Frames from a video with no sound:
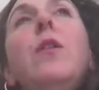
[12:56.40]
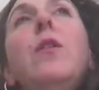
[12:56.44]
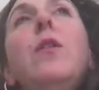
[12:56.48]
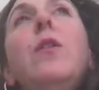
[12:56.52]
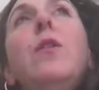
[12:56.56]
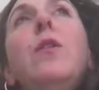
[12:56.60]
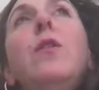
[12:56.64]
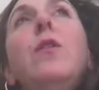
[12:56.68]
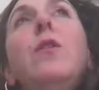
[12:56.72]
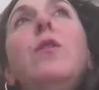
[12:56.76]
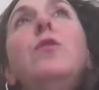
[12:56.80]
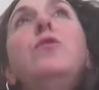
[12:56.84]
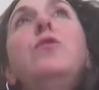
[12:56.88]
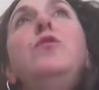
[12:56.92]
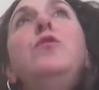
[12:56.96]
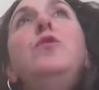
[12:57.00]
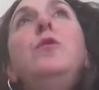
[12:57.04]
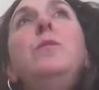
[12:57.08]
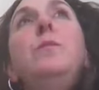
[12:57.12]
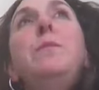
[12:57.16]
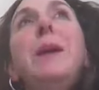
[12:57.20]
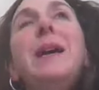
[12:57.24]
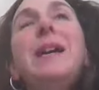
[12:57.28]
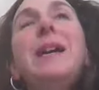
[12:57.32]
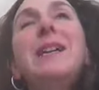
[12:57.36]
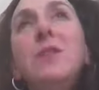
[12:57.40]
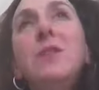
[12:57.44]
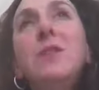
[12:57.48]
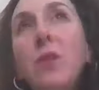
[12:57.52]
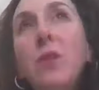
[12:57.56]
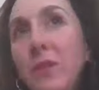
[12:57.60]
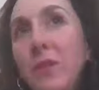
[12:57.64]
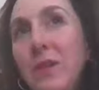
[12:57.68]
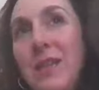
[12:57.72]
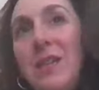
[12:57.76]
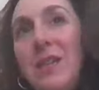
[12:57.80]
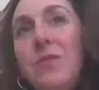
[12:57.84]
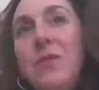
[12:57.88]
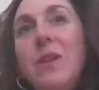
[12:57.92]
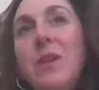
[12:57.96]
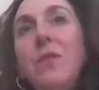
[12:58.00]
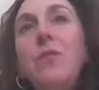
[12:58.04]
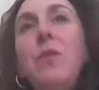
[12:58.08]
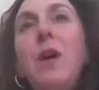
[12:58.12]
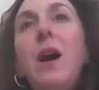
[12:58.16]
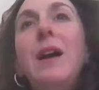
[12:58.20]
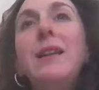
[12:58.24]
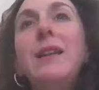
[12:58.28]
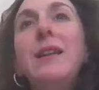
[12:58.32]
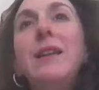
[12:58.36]
euh, d'une personne qui
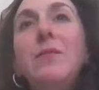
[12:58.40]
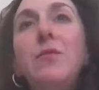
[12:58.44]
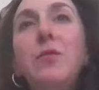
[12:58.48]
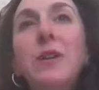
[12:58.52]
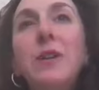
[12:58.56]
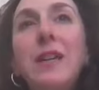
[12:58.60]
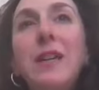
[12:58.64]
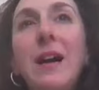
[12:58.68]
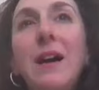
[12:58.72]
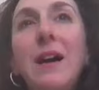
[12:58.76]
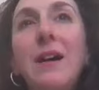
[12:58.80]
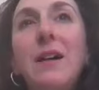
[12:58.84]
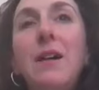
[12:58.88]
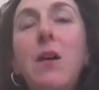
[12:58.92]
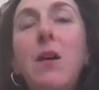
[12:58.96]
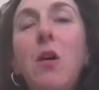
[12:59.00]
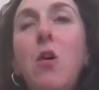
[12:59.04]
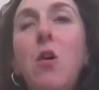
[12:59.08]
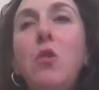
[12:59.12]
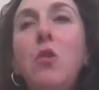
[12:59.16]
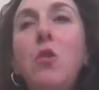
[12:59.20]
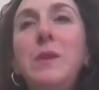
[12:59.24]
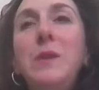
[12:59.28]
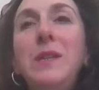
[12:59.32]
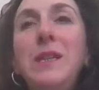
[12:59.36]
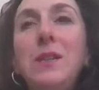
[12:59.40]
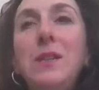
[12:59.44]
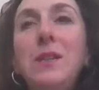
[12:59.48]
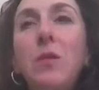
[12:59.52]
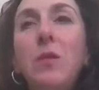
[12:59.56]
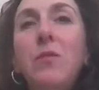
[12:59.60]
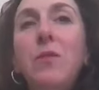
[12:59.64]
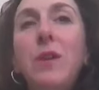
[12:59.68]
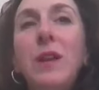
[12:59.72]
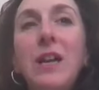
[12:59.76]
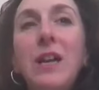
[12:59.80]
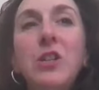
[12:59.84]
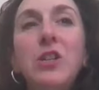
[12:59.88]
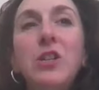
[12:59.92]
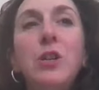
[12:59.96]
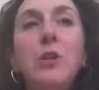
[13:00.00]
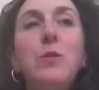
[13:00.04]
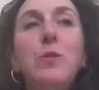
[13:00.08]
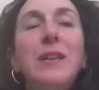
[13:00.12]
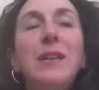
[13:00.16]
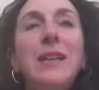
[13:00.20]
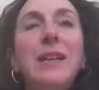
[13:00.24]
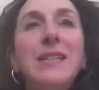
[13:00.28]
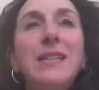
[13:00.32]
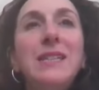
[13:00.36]
vient voir un avocat en lui disant voilà
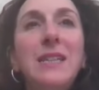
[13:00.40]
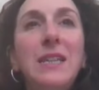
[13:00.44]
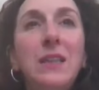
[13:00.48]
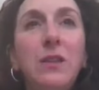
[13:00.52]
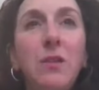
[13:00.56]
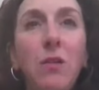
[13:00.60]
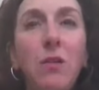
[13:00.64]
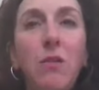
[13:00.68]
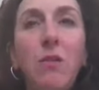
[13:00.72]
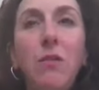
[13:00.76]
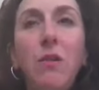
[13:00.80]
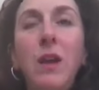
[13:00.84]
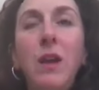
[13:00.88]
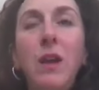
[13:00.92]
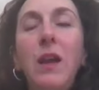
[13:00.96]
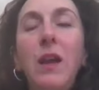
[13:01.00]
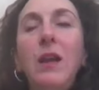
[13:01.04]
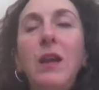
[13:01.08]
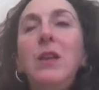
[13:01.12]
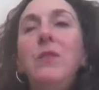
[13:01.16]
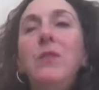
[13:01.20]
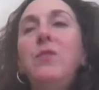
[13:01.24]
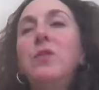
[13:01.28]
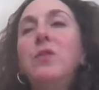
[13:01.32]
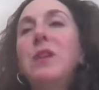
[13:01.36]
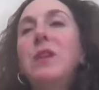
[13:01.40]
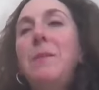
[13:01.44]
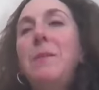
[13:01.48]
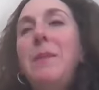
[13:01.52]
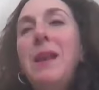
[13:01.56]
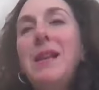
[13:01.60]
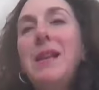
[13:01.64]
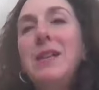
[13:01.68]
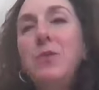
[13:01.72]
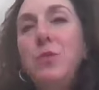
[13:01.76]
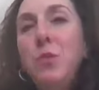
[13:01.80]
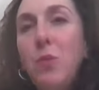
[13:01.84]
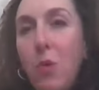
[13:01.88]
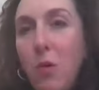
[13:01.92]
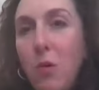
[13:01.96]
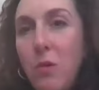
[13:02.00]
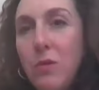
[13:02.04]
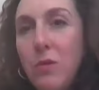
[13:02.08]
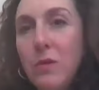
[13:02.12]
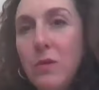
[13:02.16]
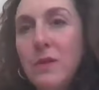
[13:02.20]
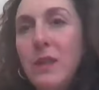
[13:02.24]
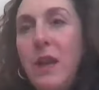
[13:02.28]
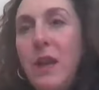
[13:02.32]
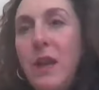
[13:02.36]
j'ai eu un accident, il faut que j'appelle
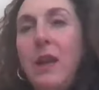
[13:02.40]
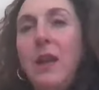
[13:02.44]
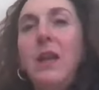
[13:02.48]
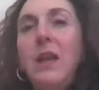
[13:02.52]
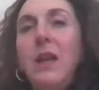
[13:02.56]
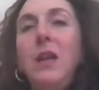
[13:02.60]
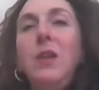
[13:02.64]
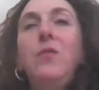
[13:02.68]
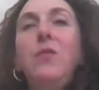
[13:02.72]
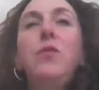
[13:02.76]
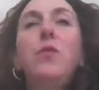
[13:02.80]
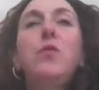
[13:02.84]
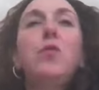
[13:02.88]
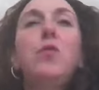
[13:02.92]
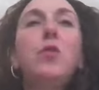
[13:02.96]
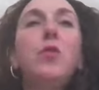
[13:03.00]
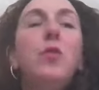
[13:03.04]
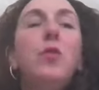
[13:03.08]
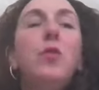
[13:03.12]
l'assurance, il faut